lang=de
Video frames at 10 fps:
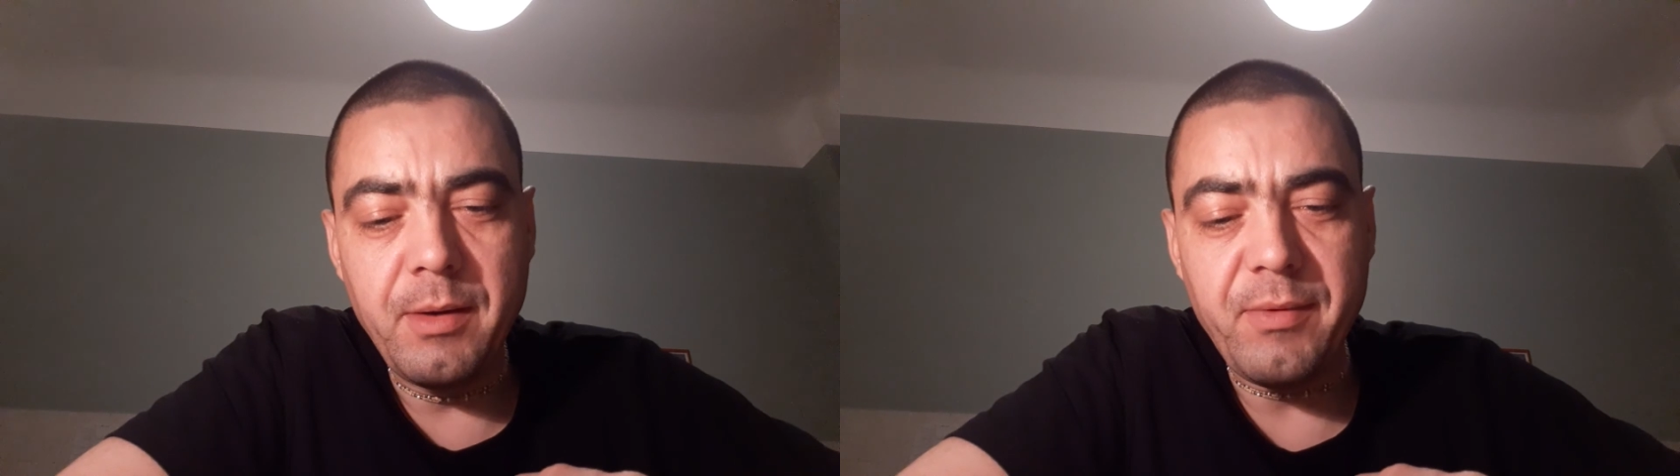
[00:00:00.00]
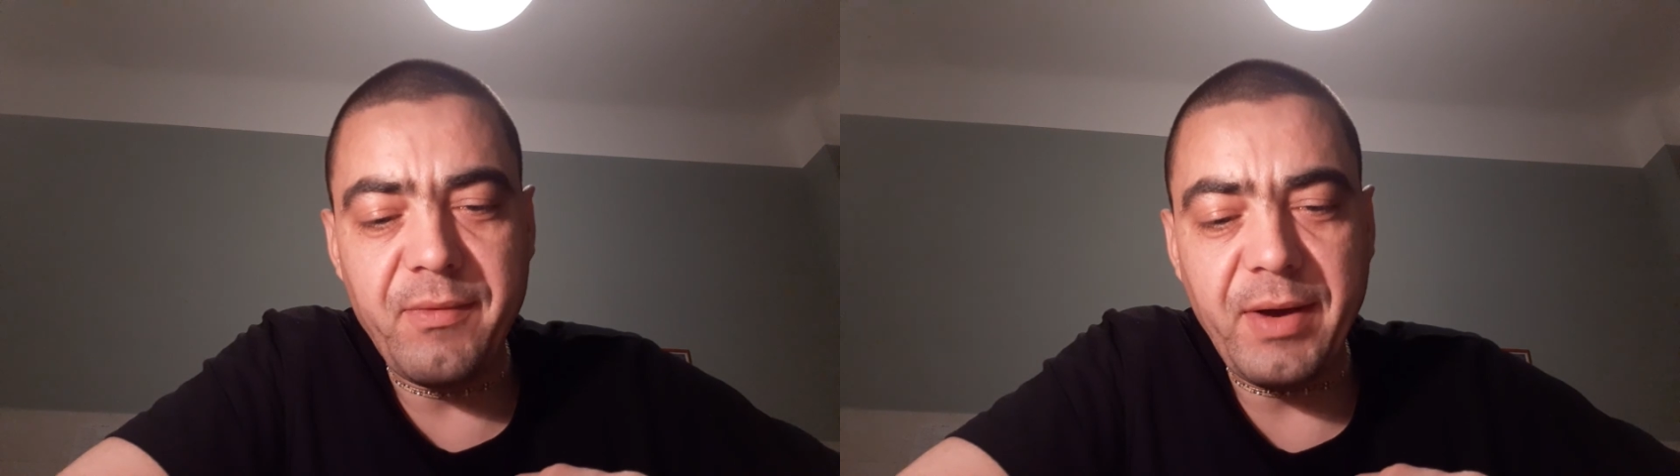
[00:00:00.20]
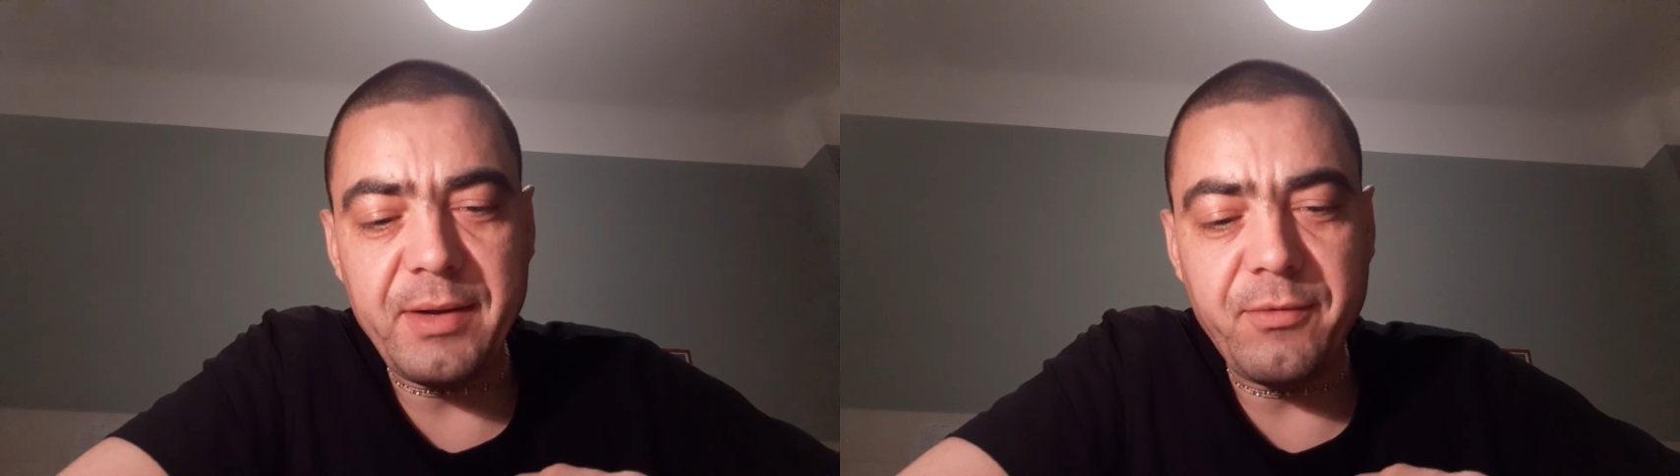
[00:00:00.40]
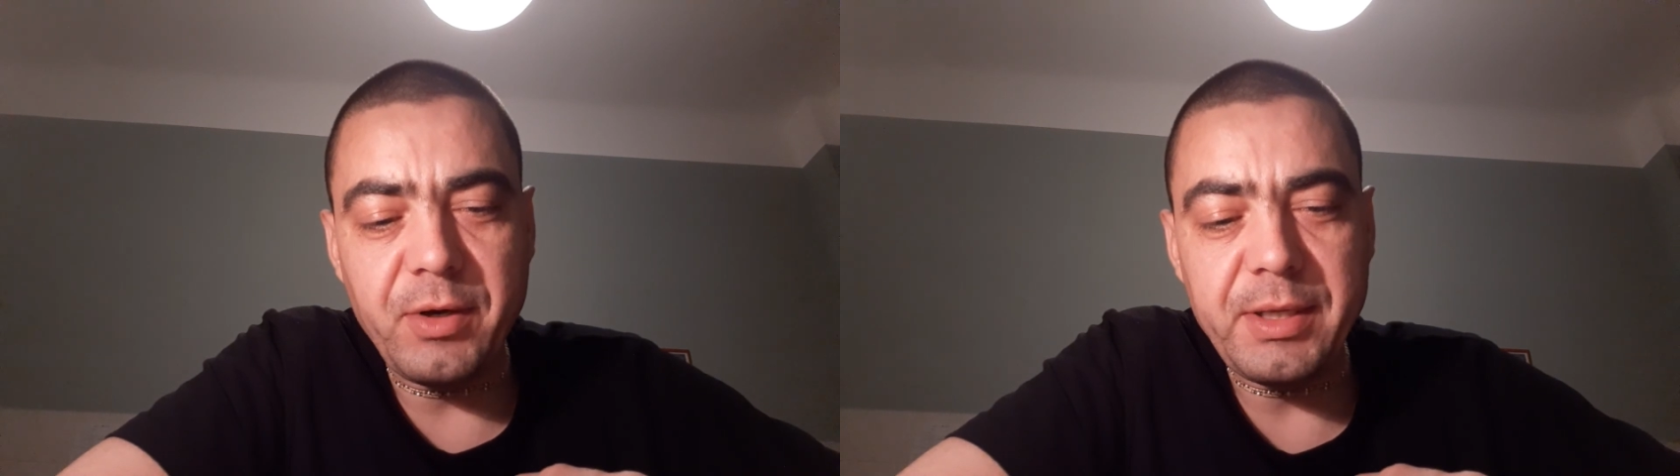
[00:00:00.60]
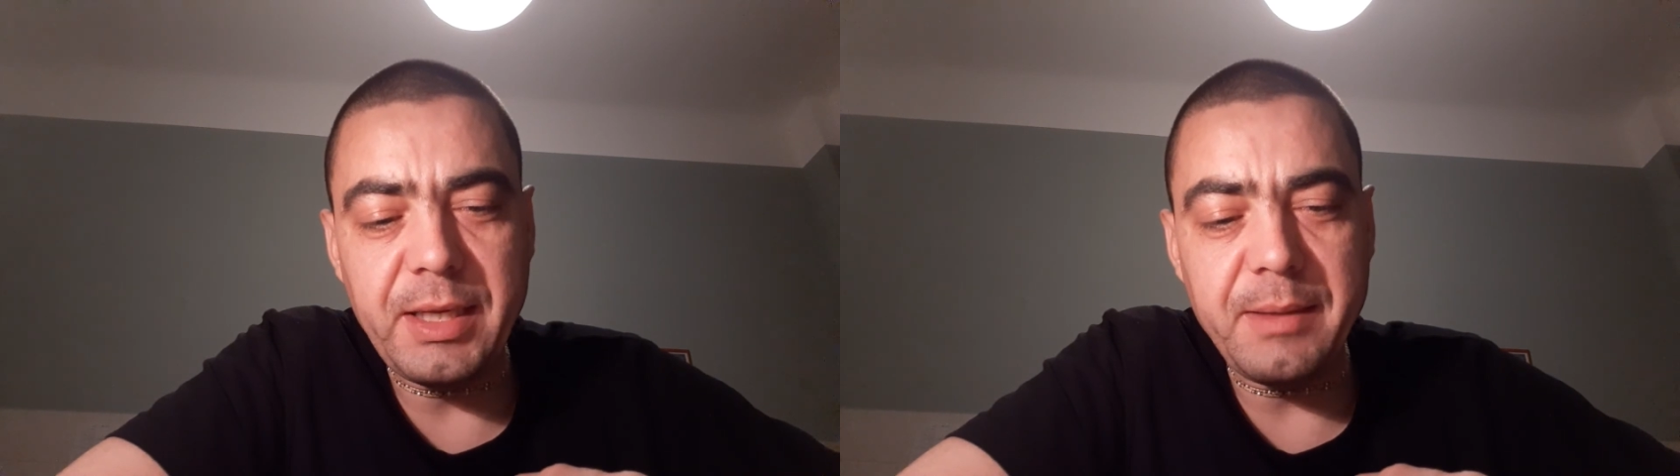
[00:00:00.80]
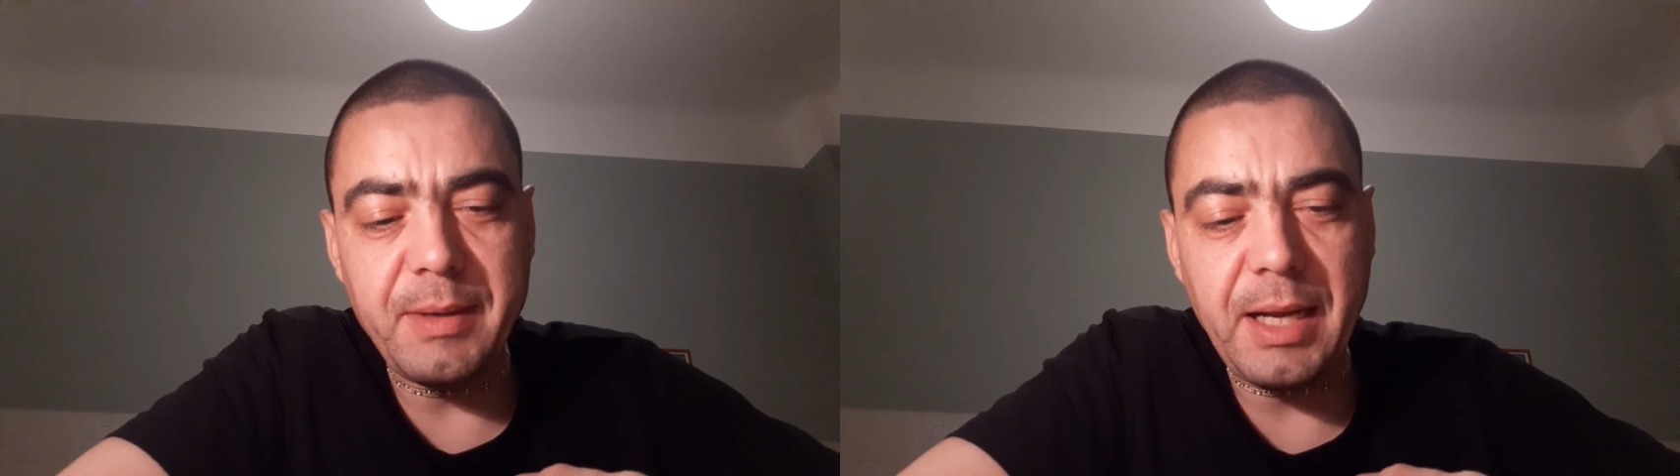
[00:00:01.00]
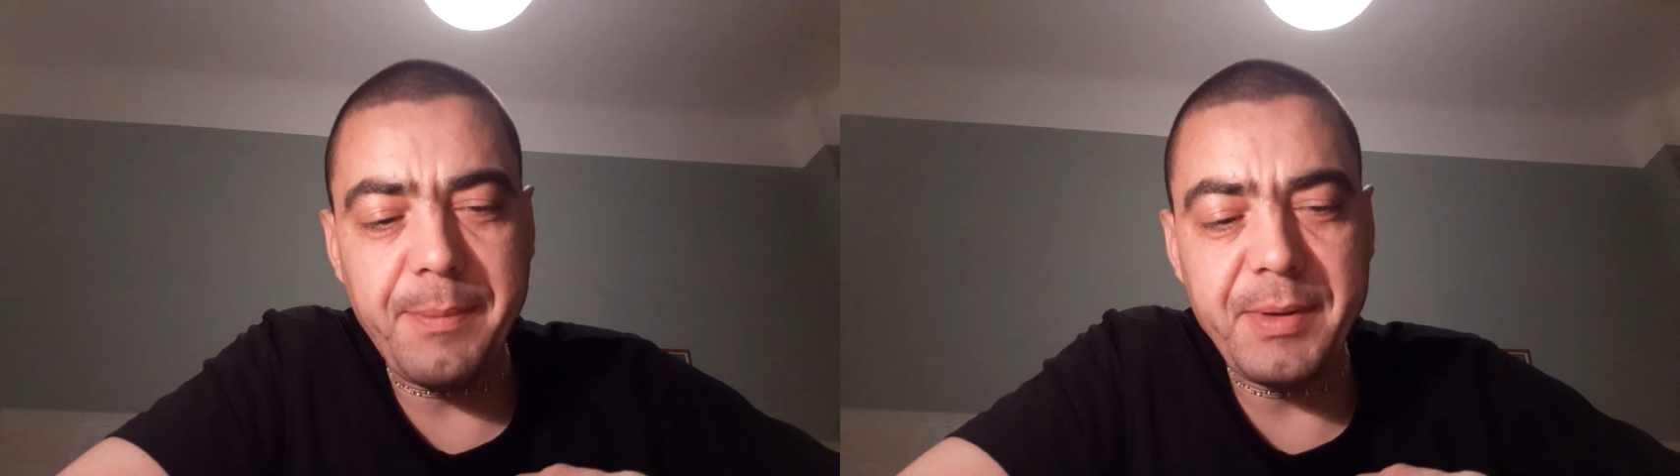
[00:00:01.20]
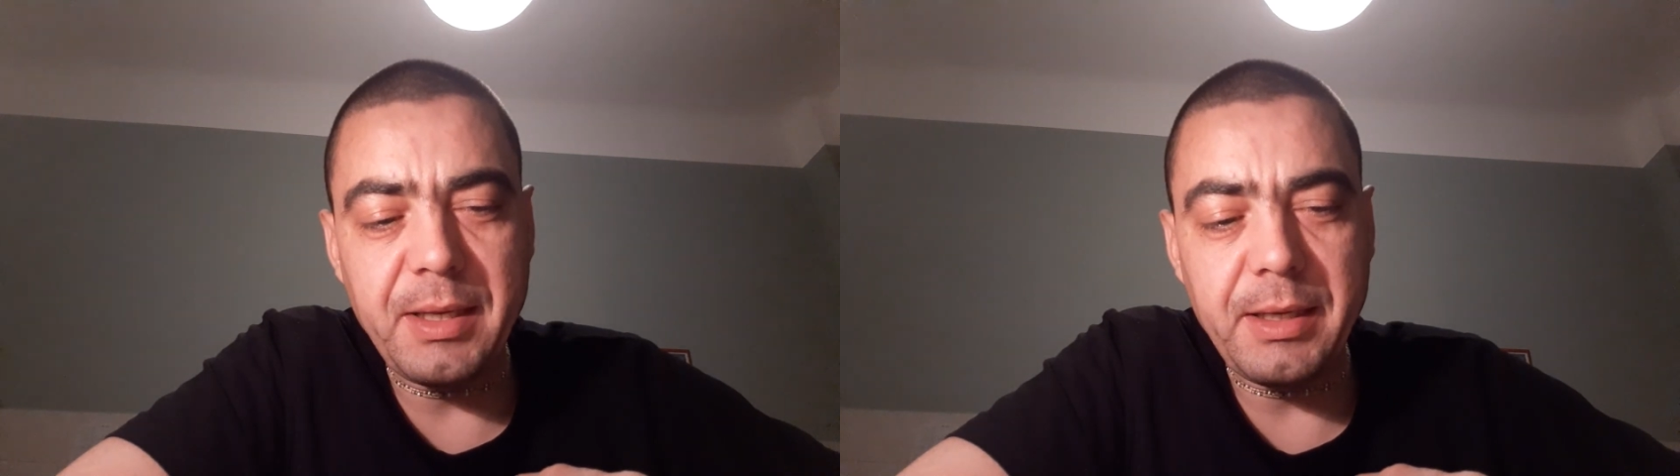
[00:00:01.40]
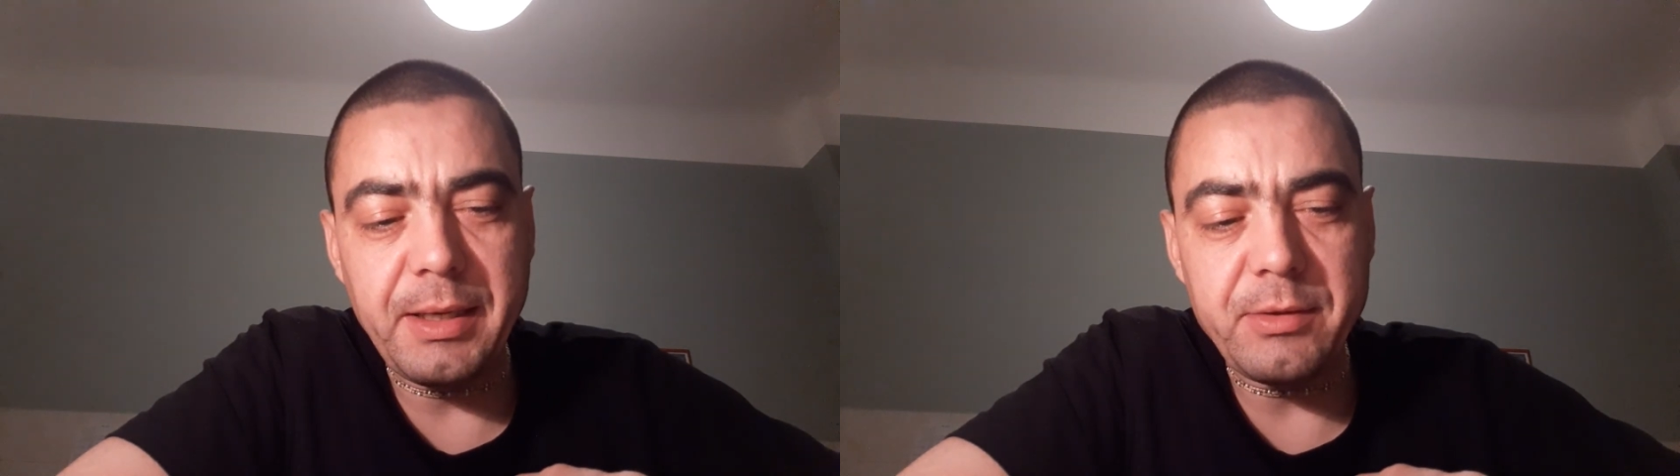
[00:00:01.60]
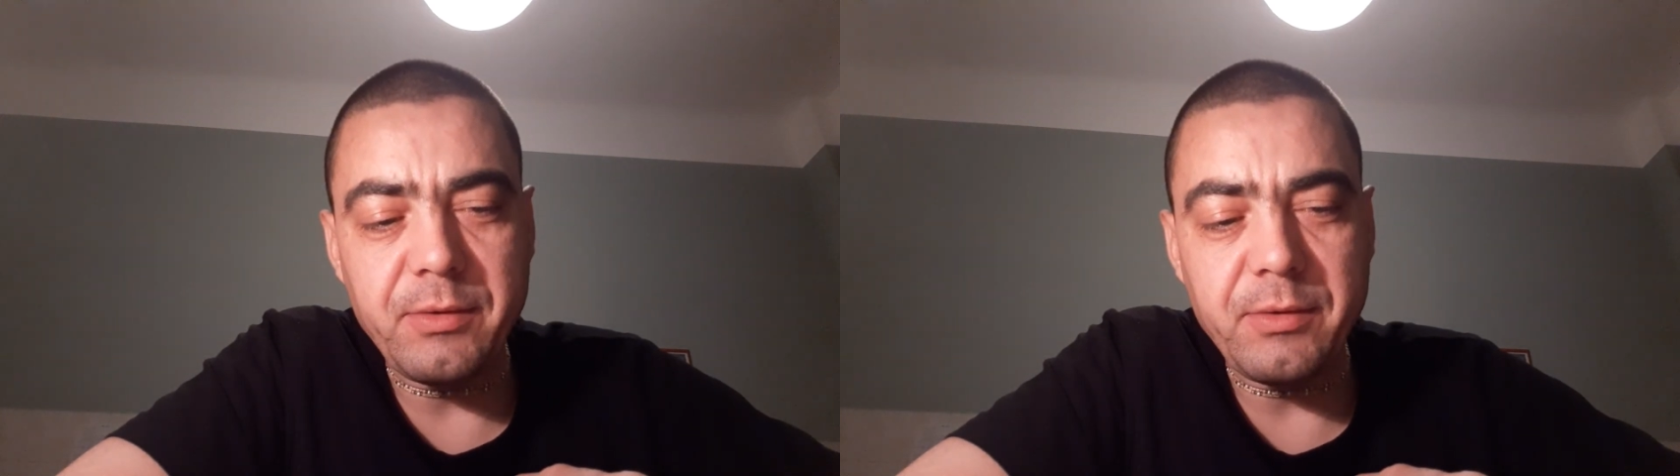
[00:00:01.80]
Wir werden von jedermann abgelehnt